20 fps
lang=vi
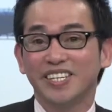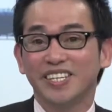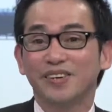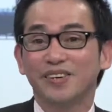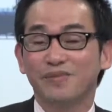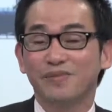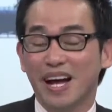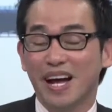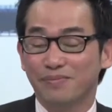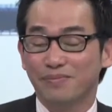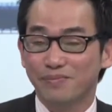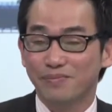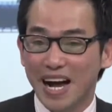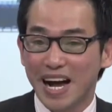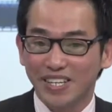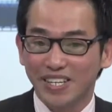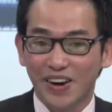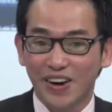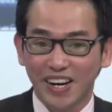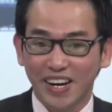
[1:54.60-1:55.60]
nhưng mà
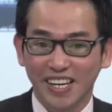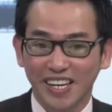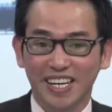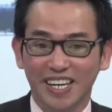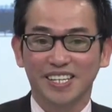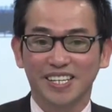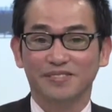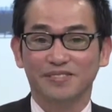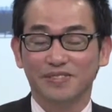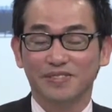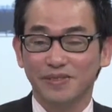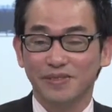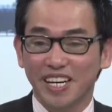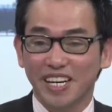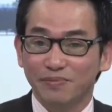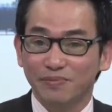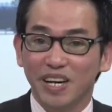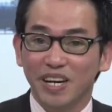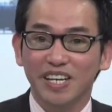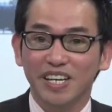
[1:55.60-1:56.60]
bác đó đó bác,
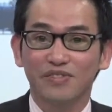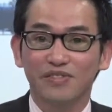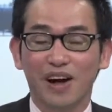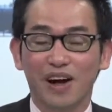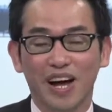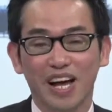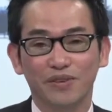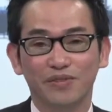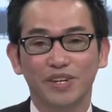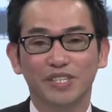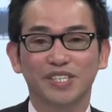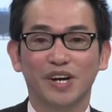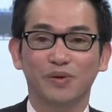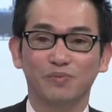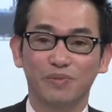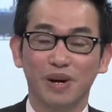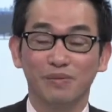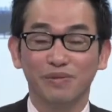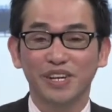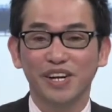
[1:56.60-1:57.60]
bác đi vào hai vợ
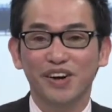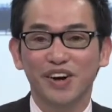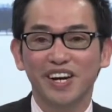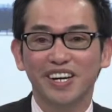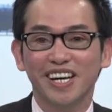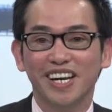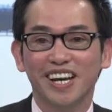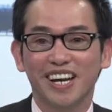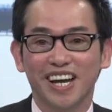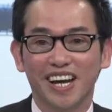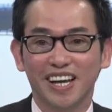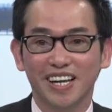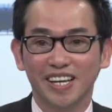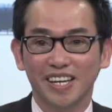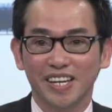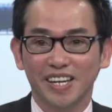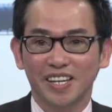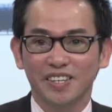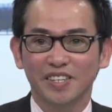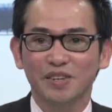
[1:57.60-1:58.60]
chồng bác mới nói đó là
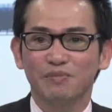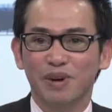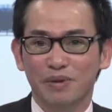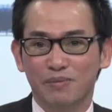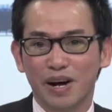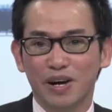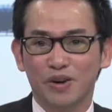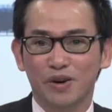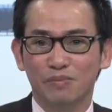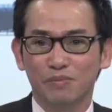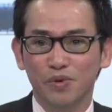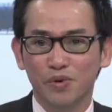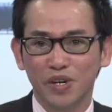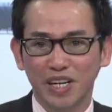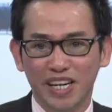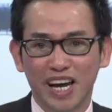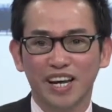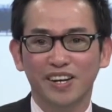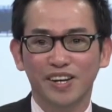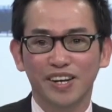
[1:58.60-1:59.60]
nhưng mà bác còn
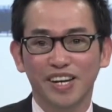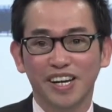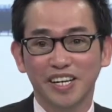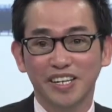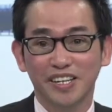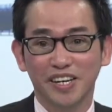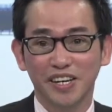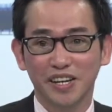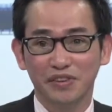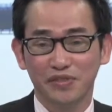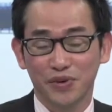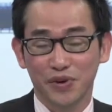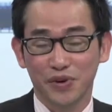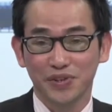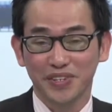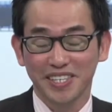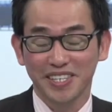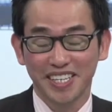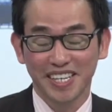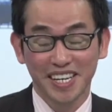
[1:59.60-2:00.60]
muốn cái nó lên nữa lê
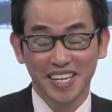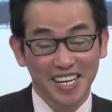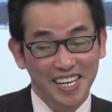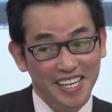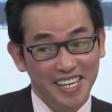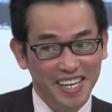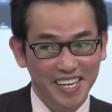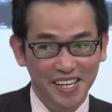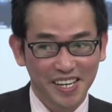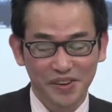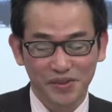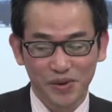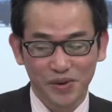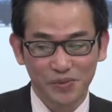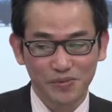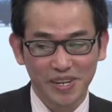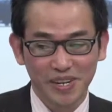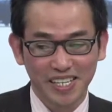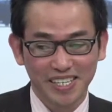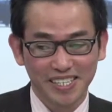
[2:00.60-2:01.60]
vũ cái lê
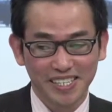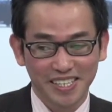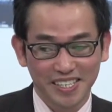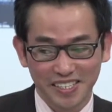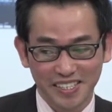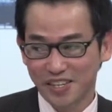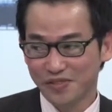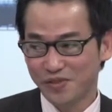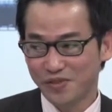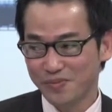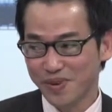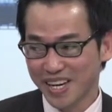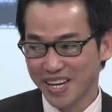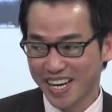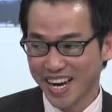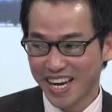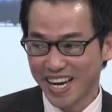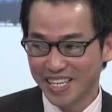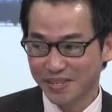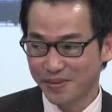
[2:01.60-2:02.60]
vũ mới nhìn vào bác
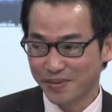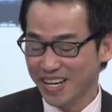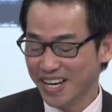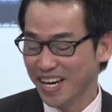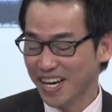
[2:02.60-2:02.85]
gái thấy bác